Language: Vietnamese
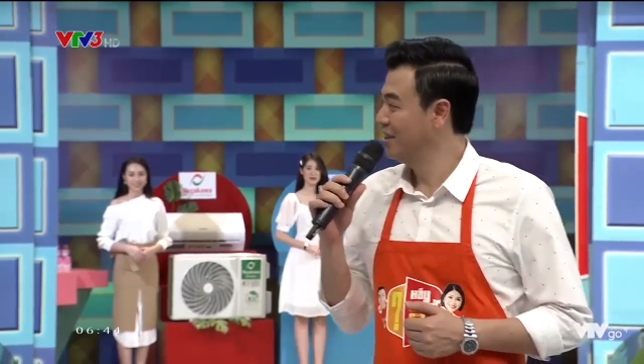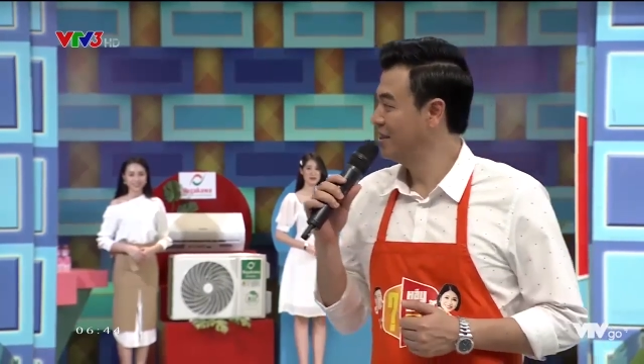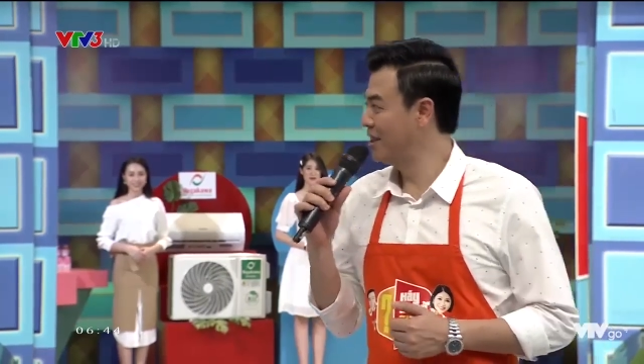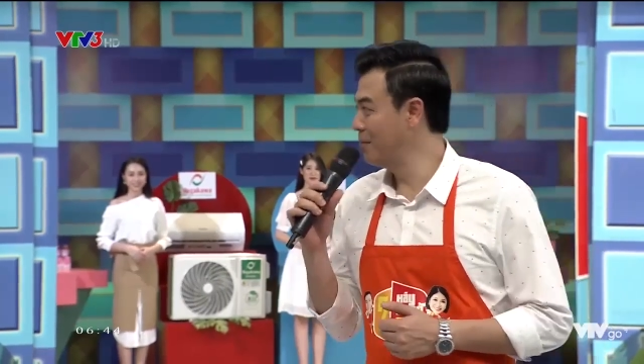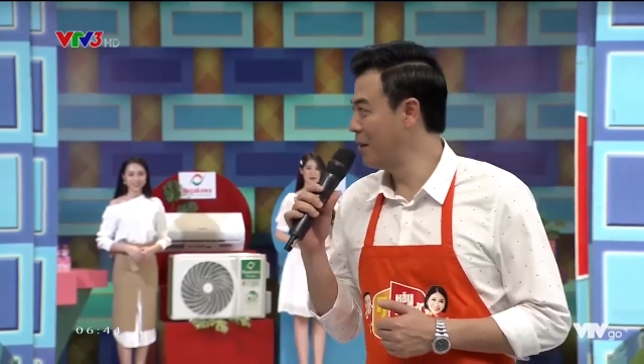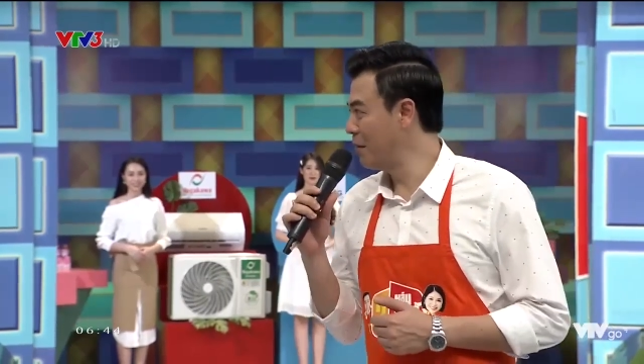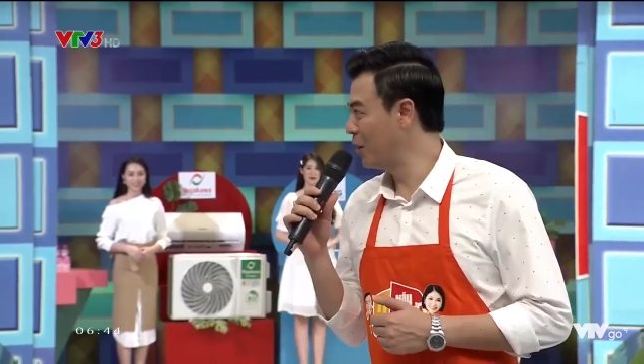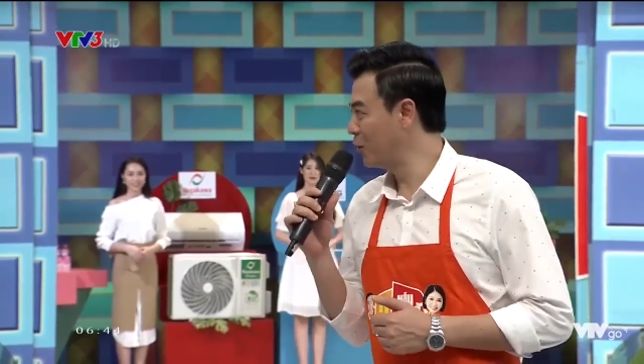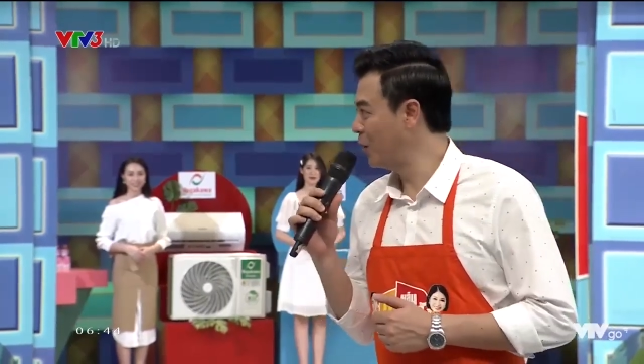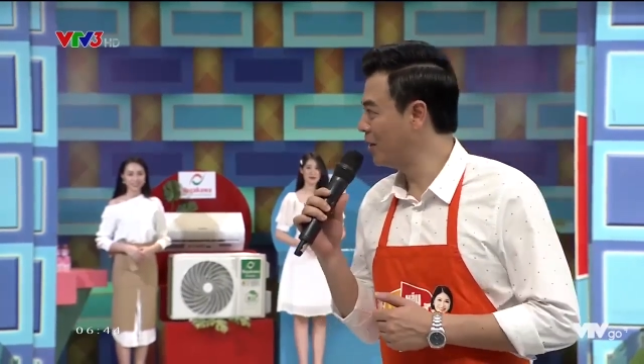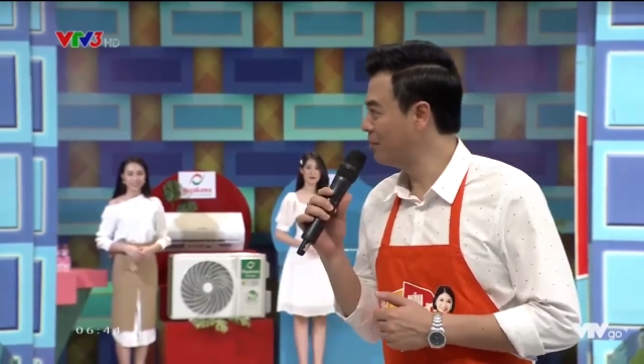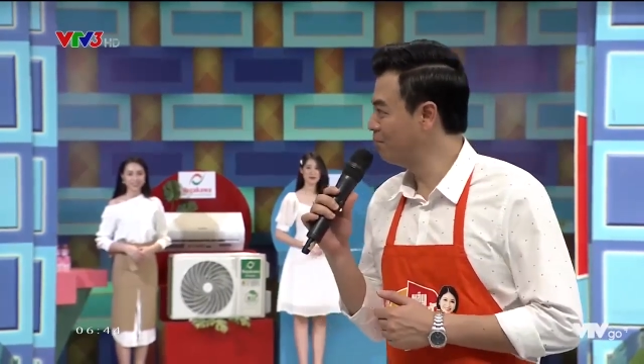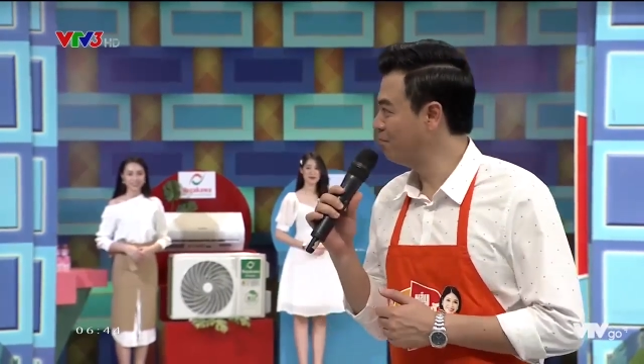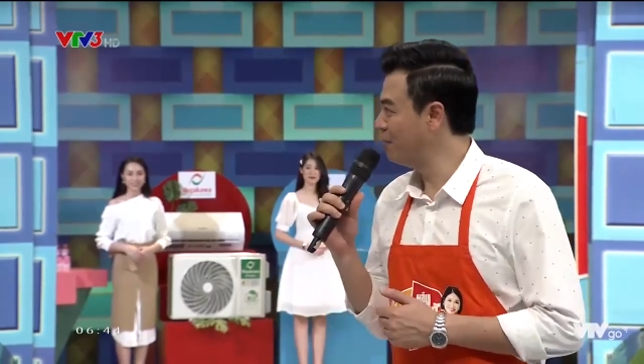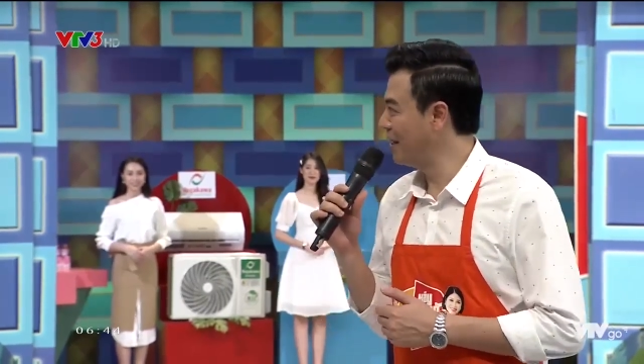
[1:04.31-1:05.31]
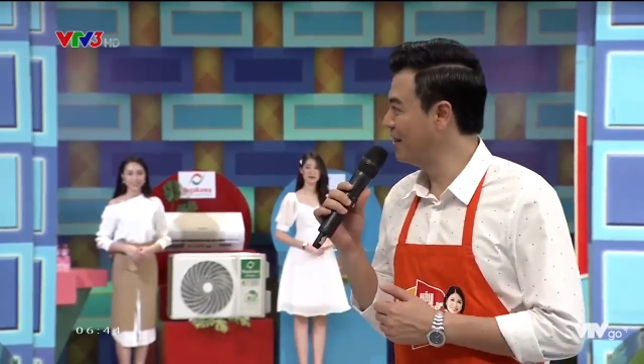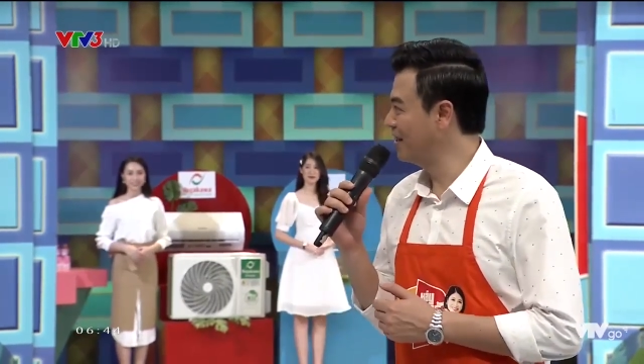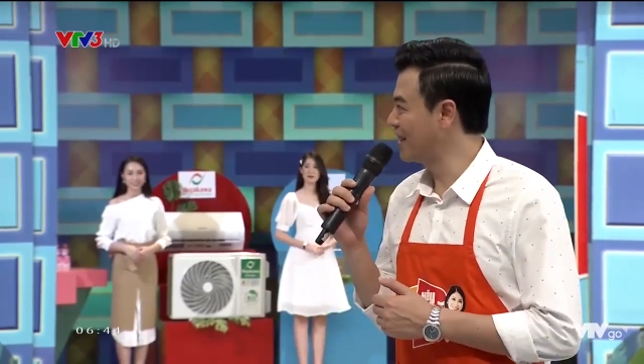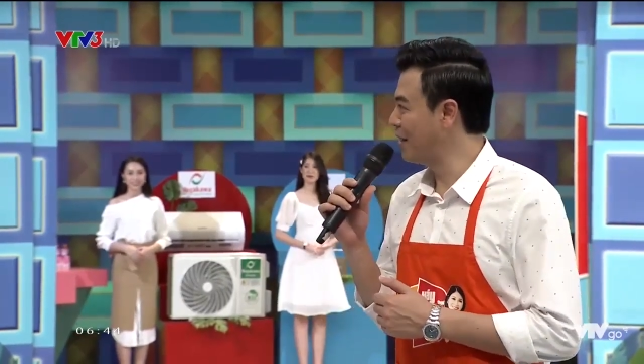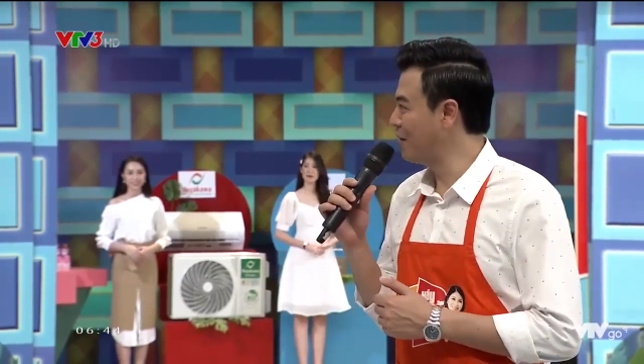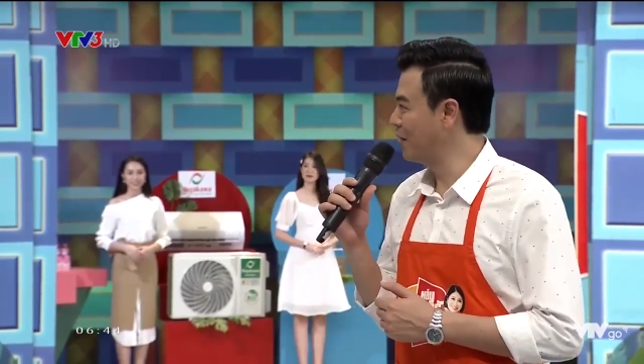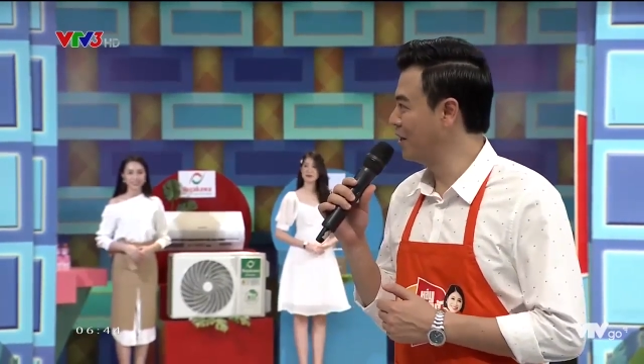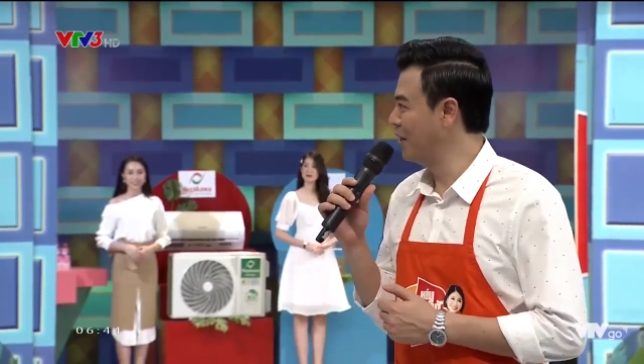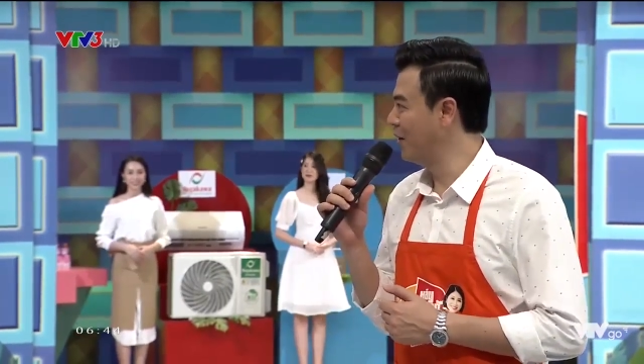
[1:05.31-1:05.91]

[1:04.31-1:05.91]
Xin mời bạn Tuyết, bạn đưa giá bao